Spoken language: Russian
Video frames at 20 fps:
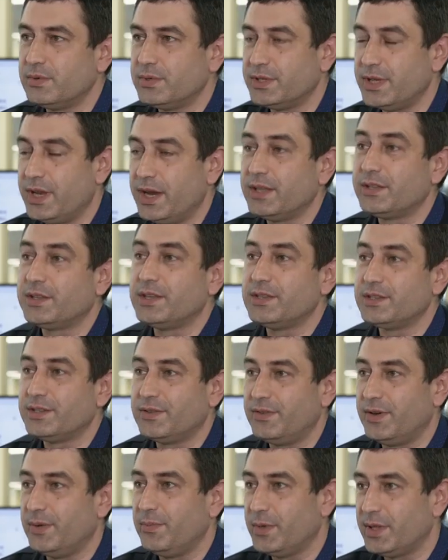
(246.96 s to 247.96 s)
зарядки
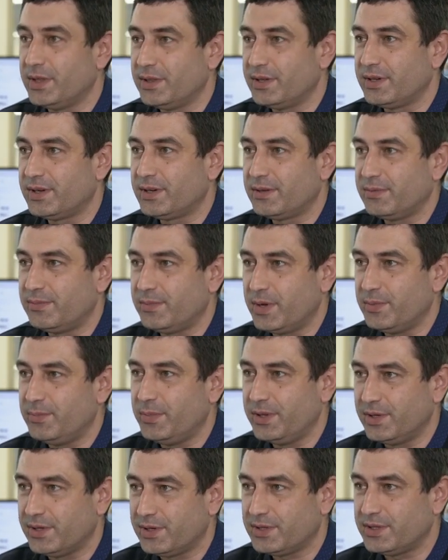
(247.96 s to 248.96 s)
современных
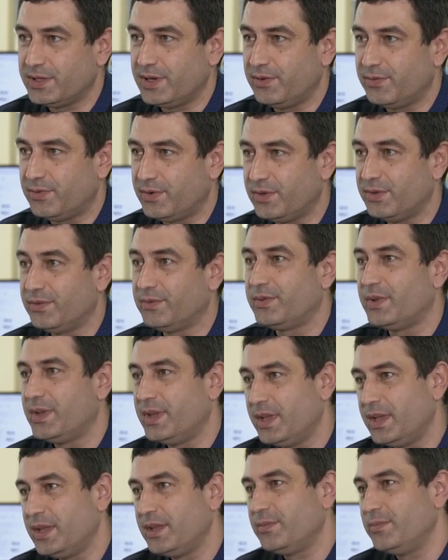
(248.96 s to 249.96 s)
мобильных телефонов
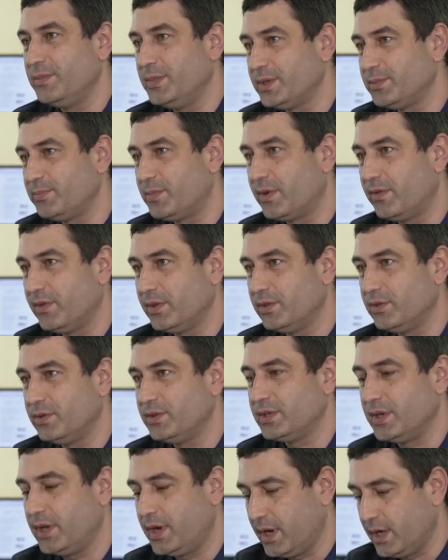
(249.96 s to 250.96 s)

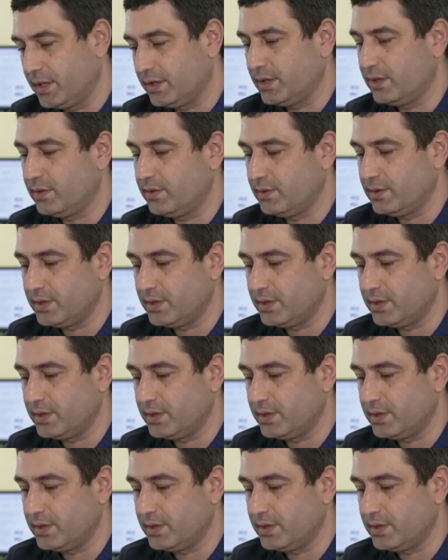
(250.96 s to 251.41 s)
беспроводной зарядки. То